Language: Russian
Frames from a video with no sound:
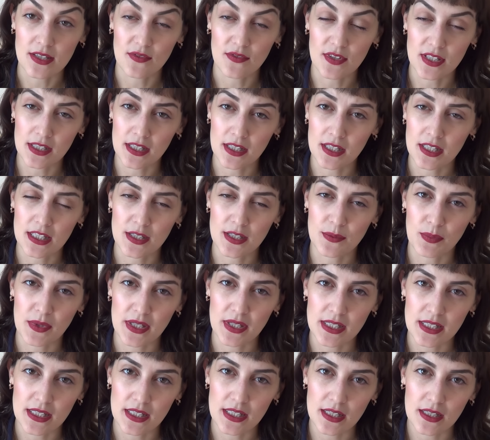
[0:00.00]
звезды из
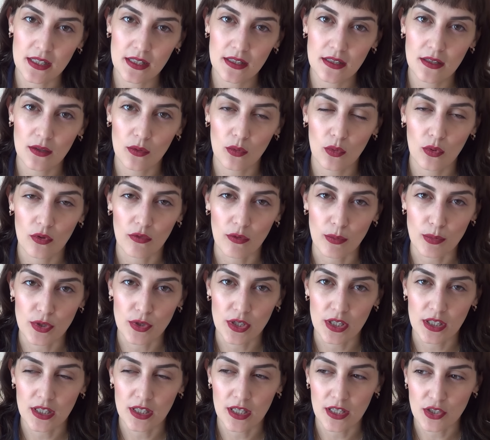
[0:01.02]
5, такой
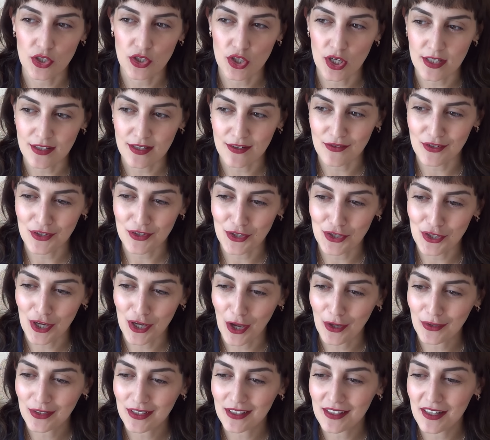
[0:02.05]
вообще я не часто
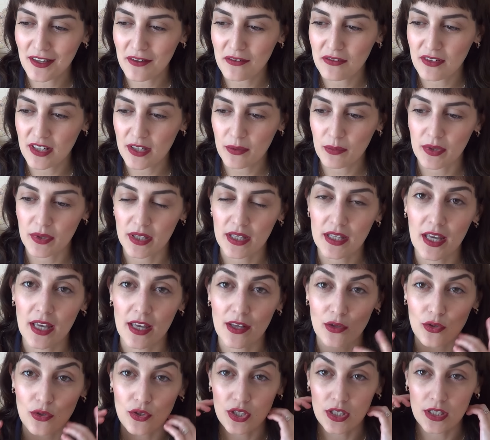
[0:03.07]
встречаю на Лайвлип, и я
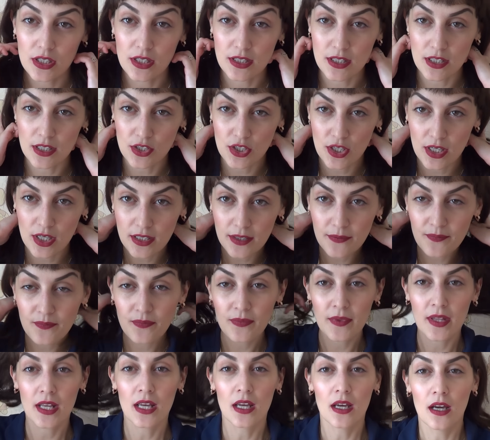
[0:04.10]
ее решила скачать.
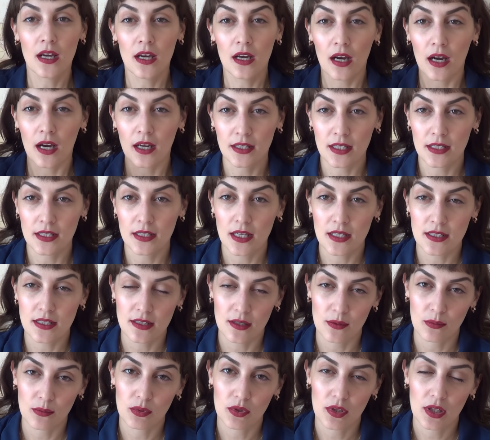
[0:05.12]

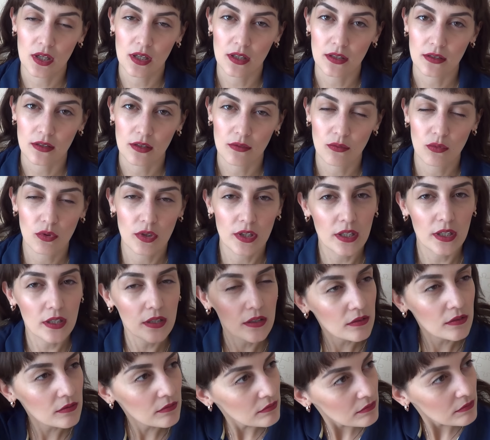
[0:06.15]
Аннотация была
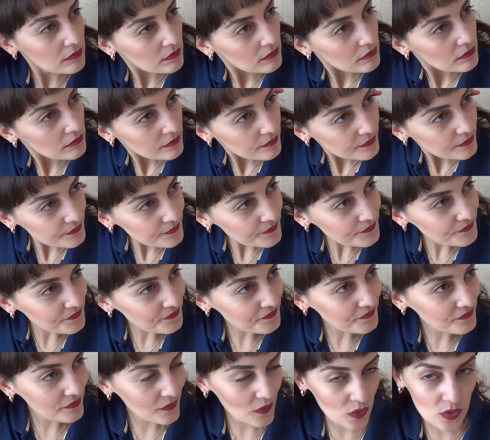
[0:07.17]
довольно,
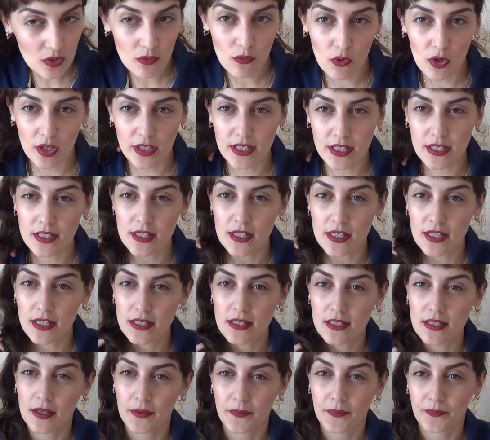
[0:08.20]
ну, довольно
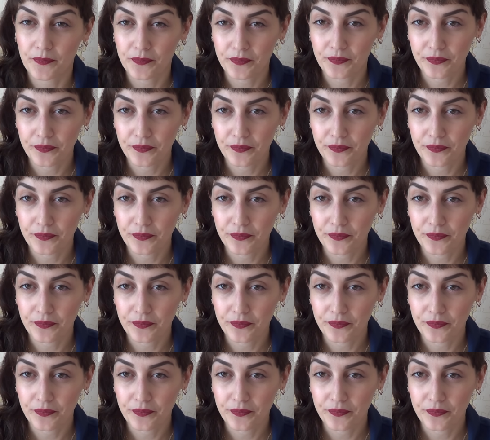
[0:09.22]
интересная.